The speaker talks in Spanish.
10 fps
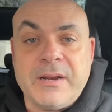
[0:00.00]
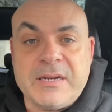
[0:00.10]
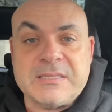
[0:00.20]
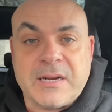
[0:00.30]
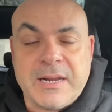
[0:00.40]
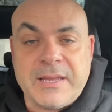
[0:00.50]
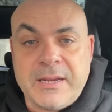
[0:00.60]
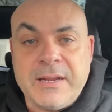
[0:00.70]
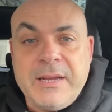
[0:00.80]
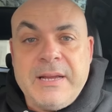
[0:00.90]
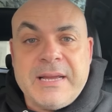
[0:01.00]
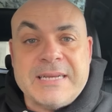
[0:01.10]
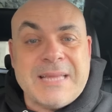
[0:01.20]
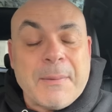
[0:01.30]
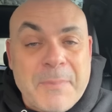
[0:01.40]
en este ranking, que
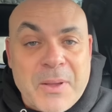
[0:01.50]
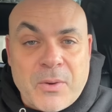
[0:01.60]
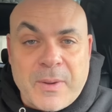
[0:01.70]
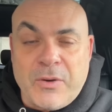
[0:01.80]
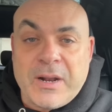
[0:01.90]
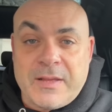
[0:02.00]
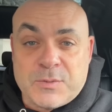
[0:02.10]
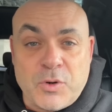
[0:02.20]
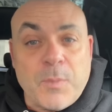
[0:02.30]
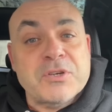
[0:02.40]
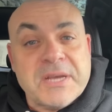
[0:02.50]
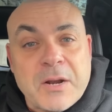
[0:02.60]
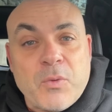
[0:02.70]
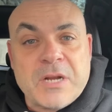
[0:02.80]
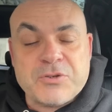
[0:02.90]
están peor valoradas? Bueno, pues hay
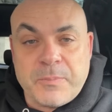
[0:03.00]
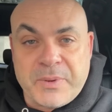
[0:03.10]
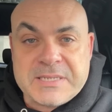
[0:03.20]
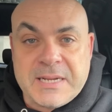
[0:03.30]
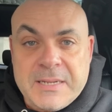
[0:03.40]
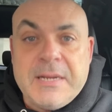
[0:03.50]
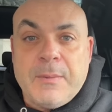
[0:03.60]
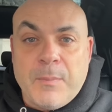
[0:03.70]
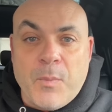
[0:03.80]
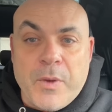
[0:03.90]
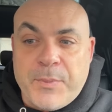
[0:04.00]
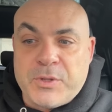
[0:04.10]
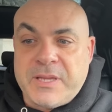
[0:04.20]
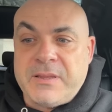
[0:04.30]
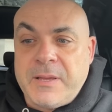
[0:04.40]
alguna sorpresa muy
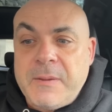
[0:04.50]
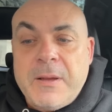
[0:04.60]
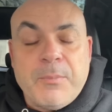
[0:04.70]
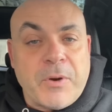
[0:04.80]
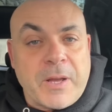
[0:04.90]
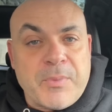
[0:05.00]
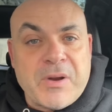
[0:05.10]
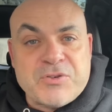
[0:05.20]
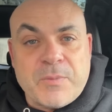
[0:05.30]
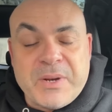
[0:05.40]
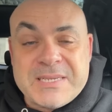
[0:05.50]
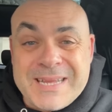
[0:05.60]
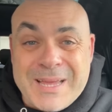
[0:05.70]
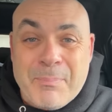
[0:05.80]
potente. Por ejemplo, la sorpresa que